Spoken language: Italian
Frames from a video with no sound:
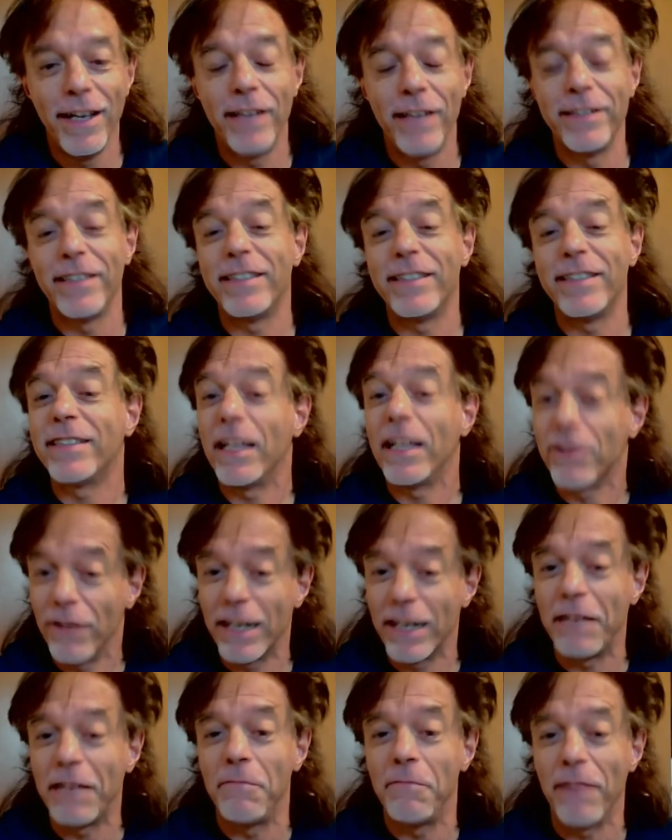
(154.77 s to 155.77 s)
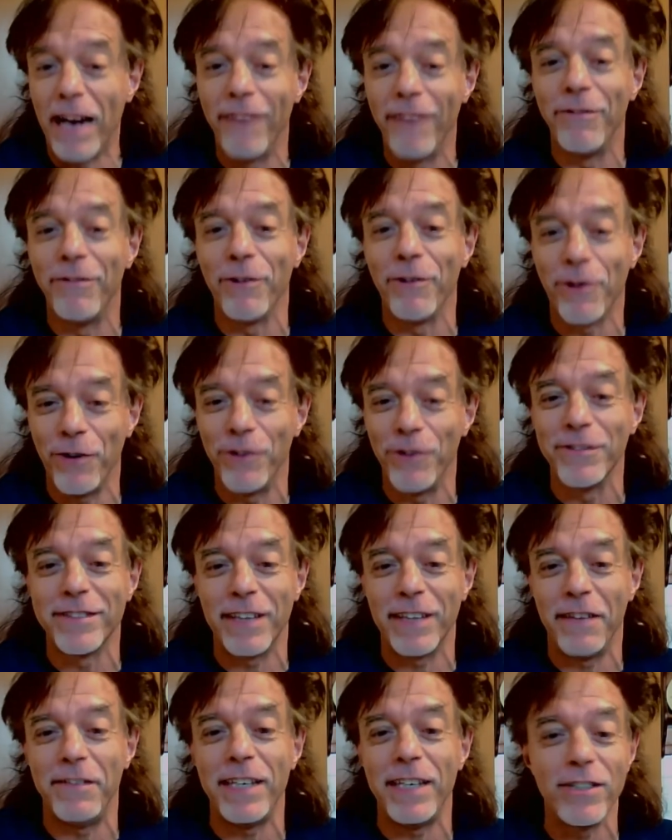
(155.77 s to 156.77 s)
è stato anche bravo Conte
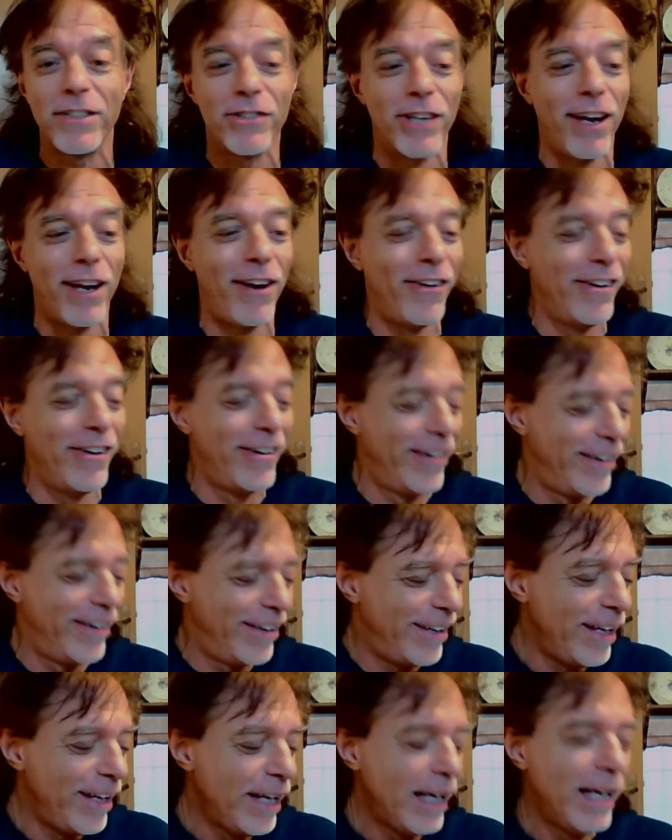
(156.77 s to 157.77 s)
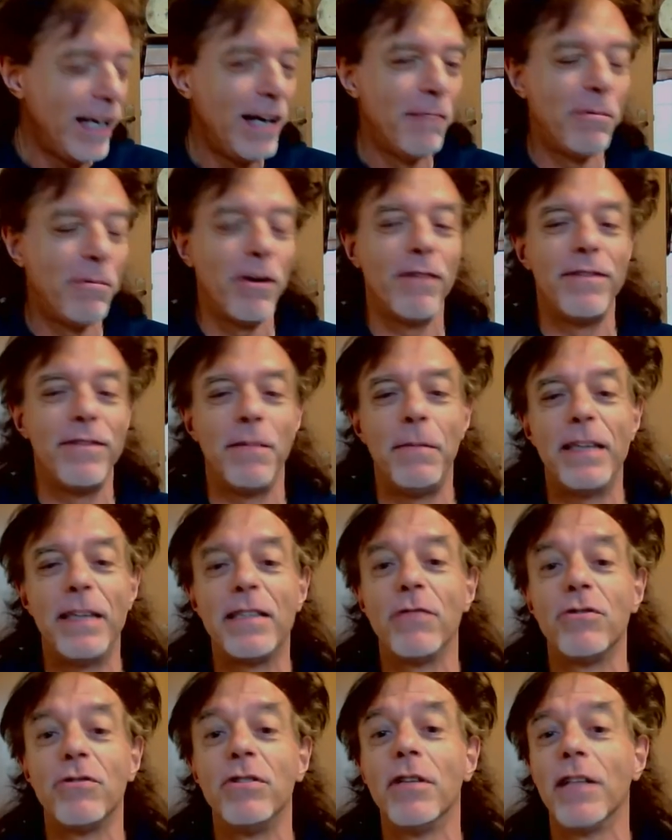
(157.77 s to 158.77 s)
a vincerlo, poi ovviamente
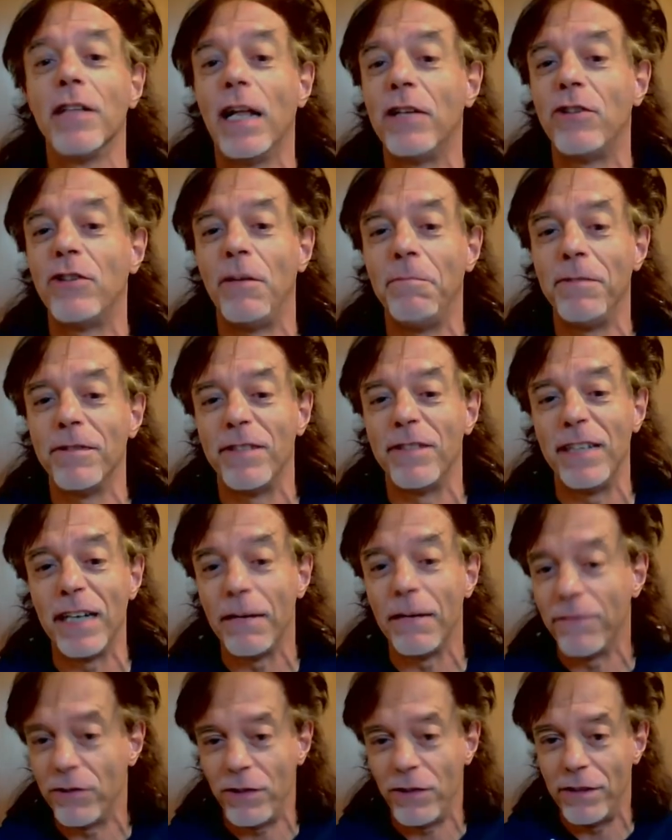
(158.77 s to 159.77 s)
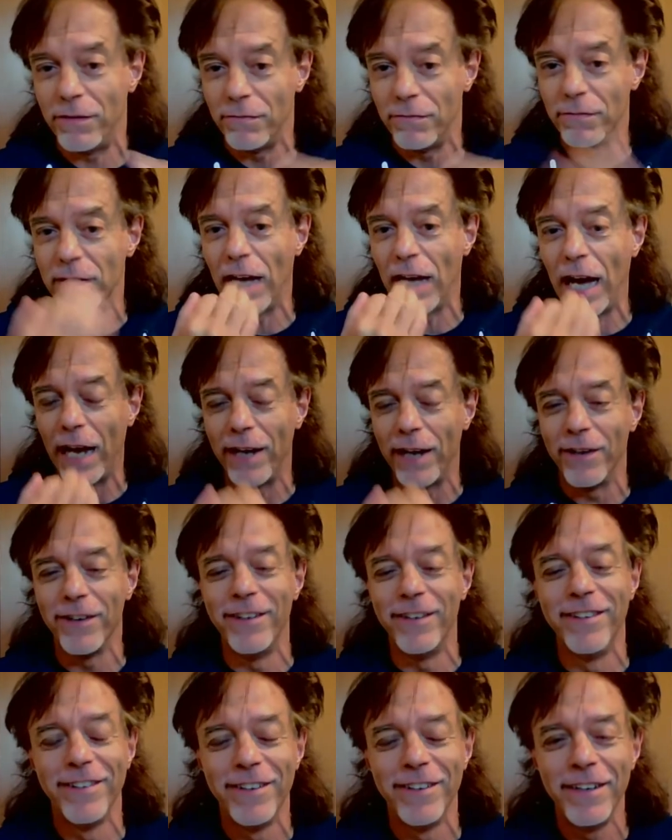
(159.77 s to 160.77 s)
è uscito dalla Champions League facendo un
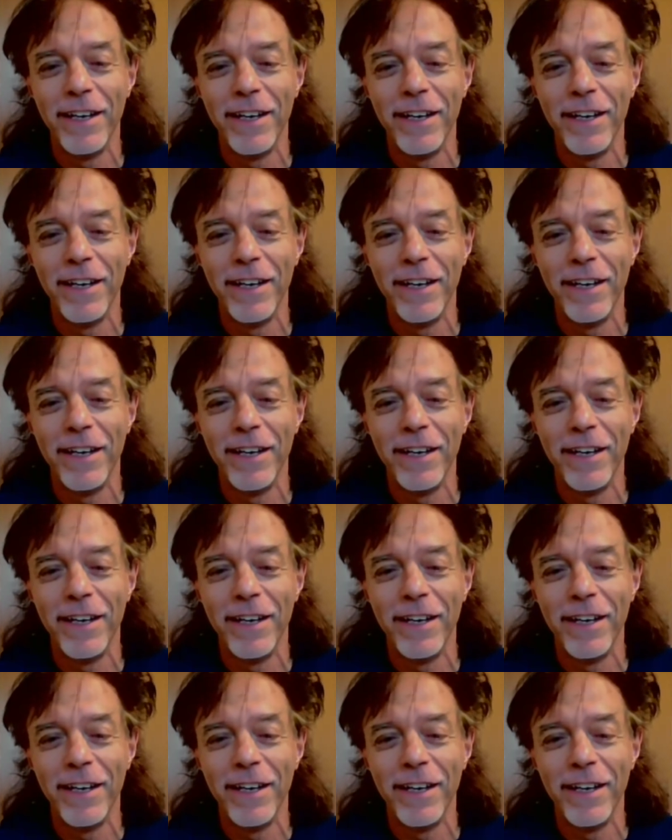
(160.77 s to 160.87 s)
danno.